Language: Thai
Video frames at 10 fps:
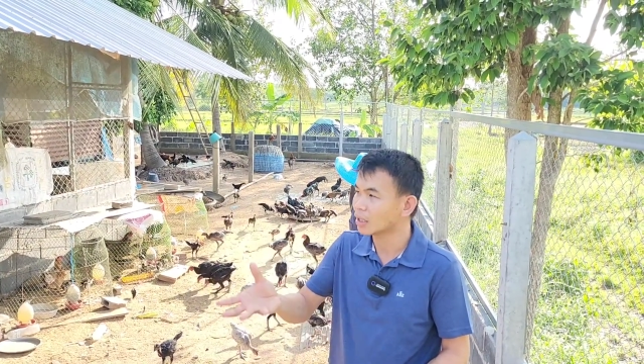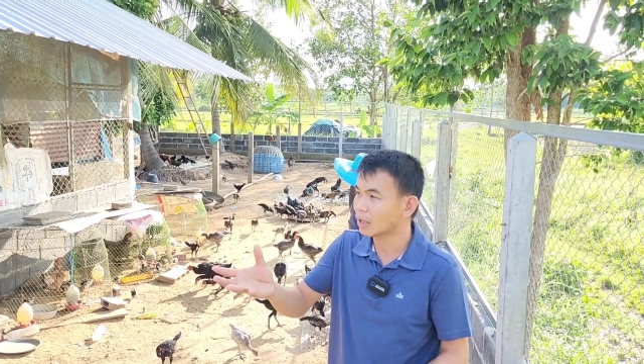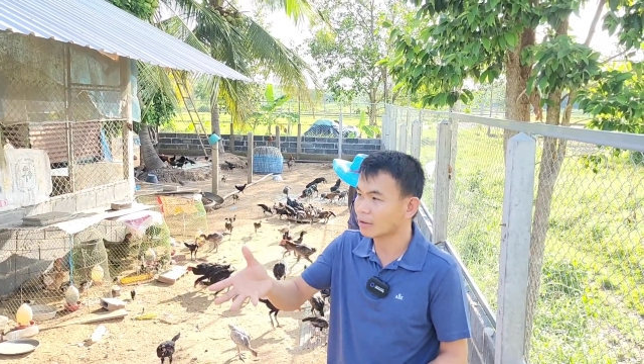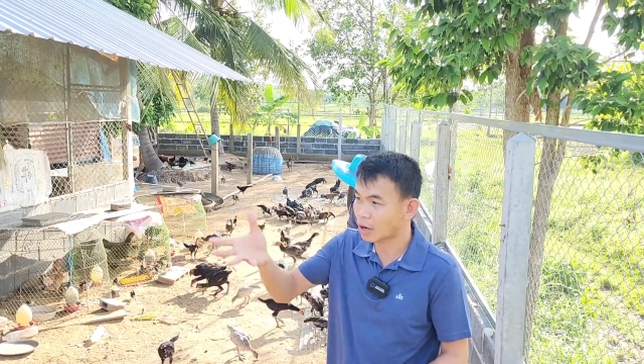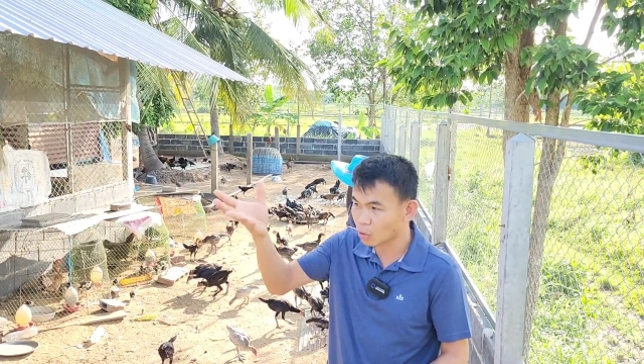
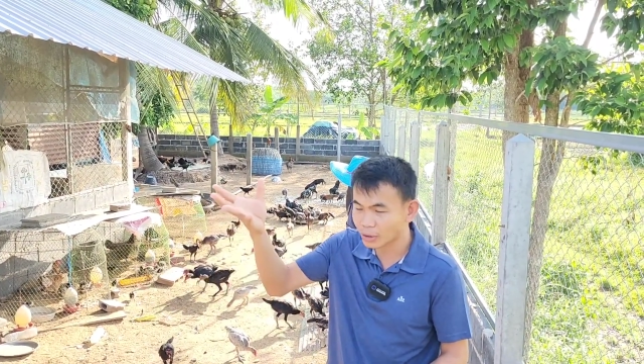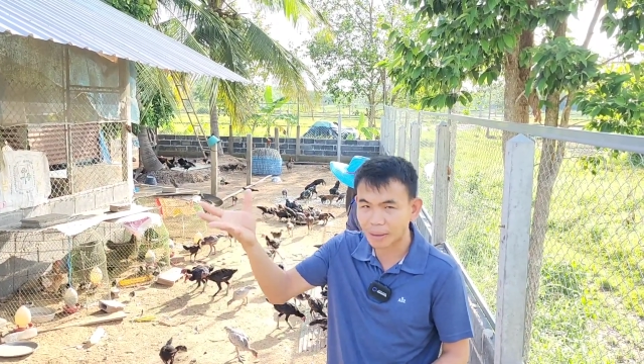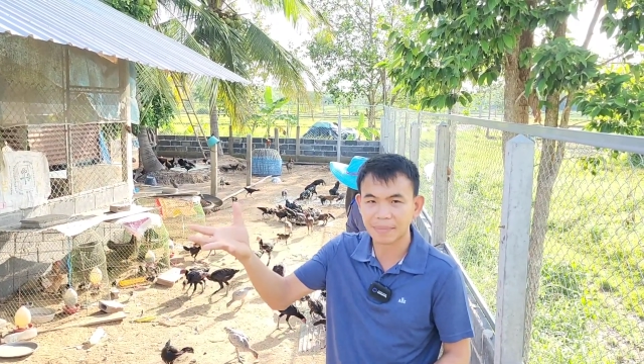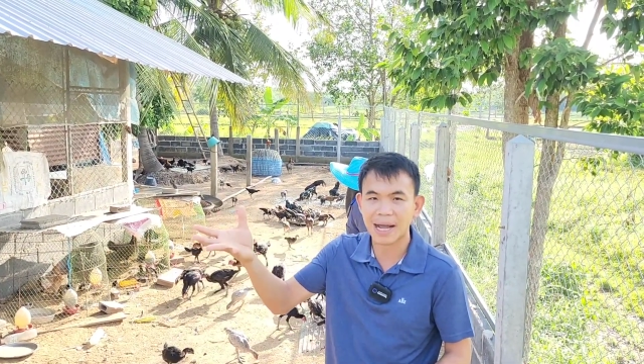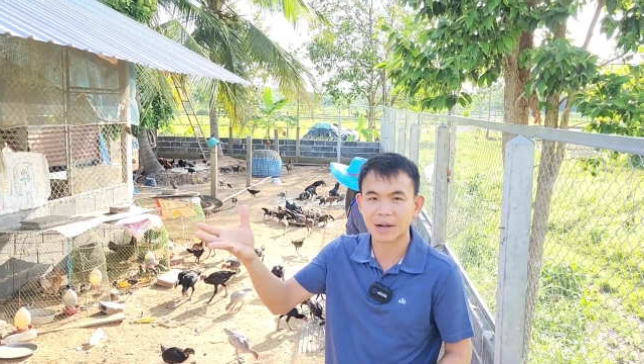แล้วเราก็
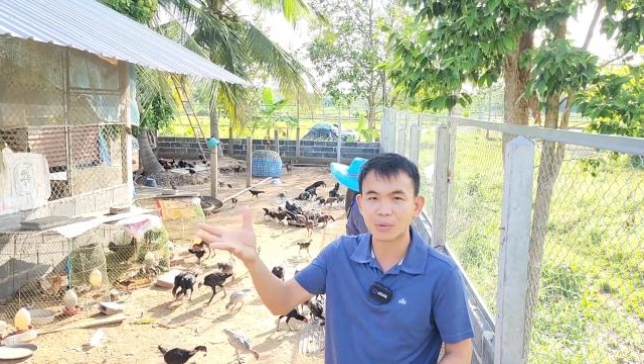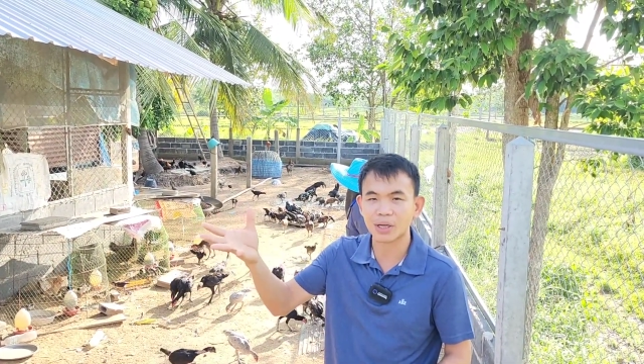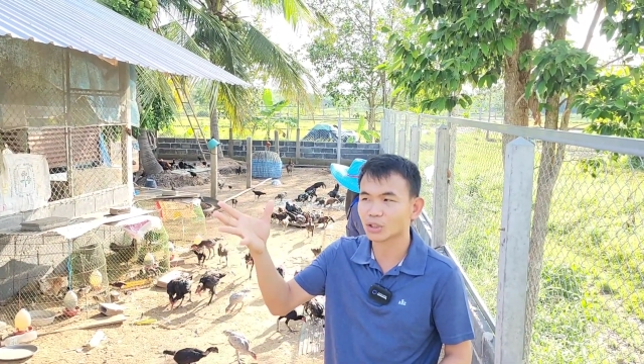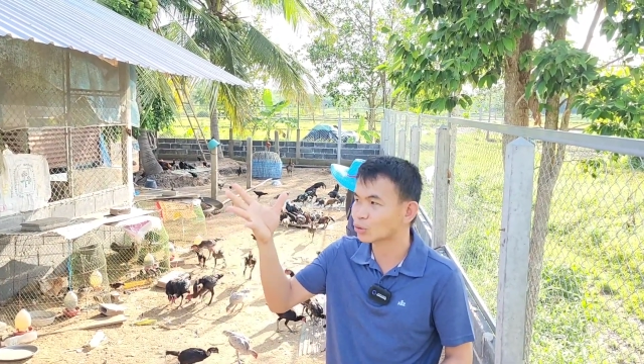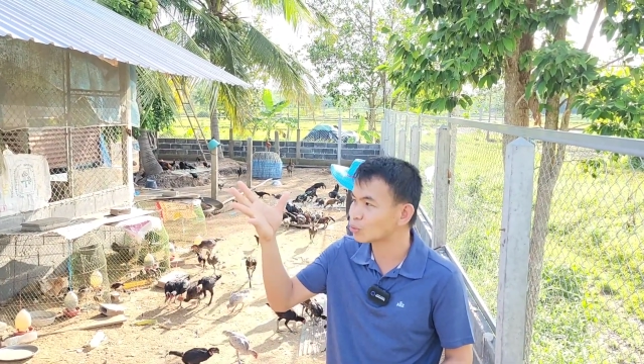ทำนาด้ว
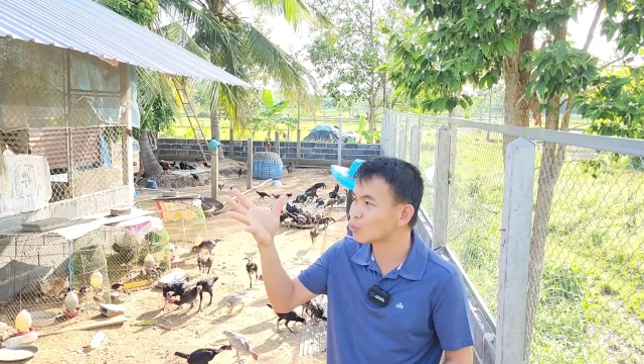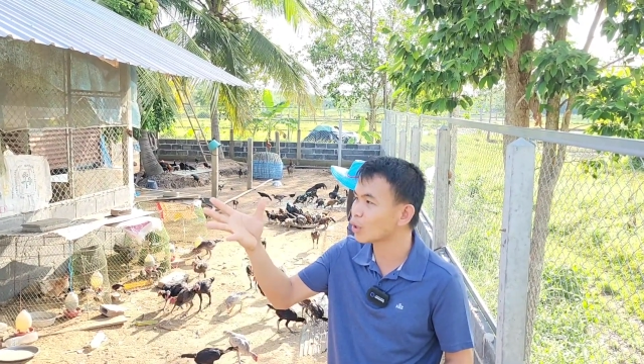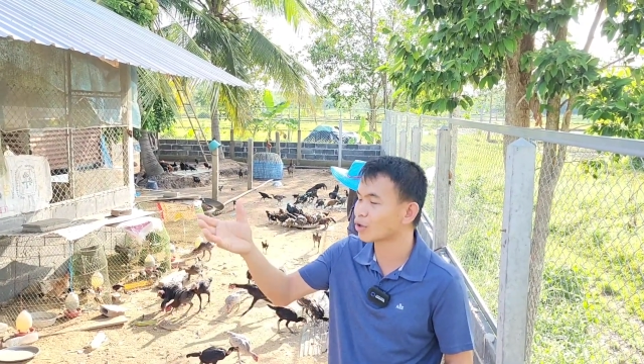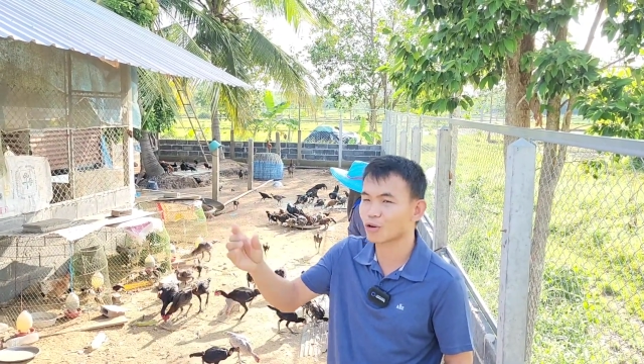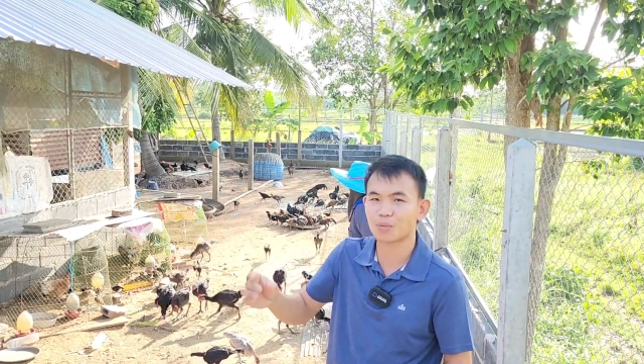ยแล้วต้นก
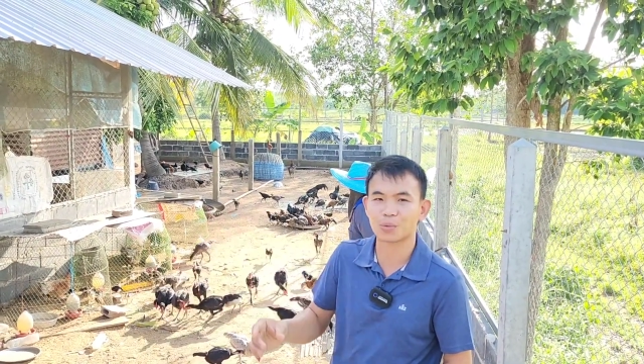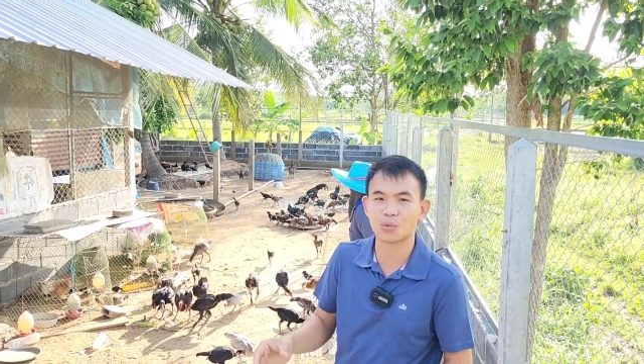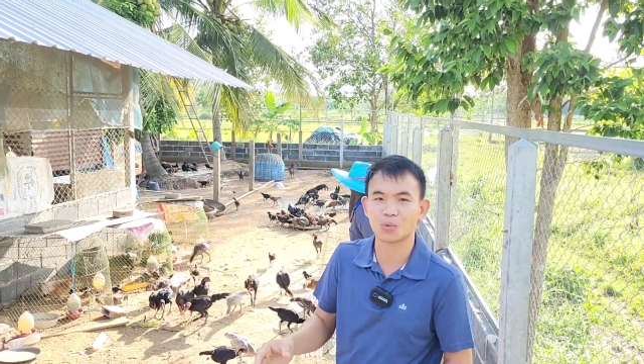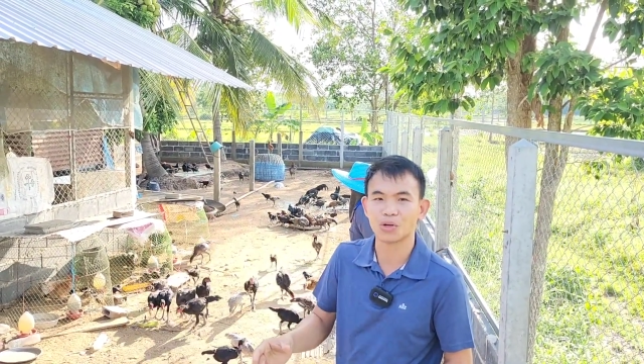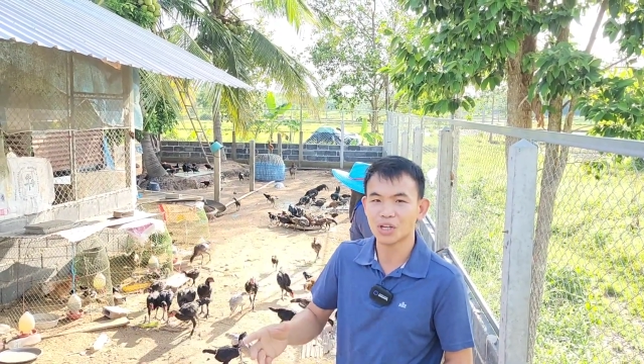ล้วยเราก็ป
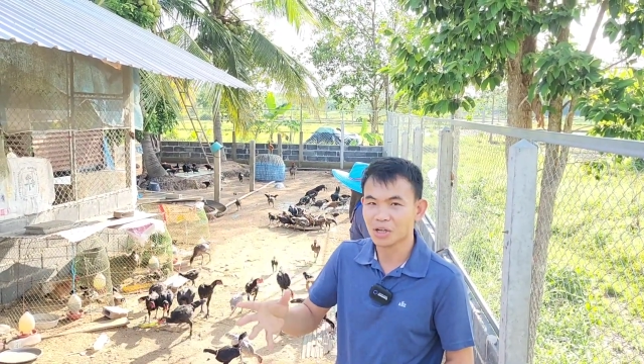ลูก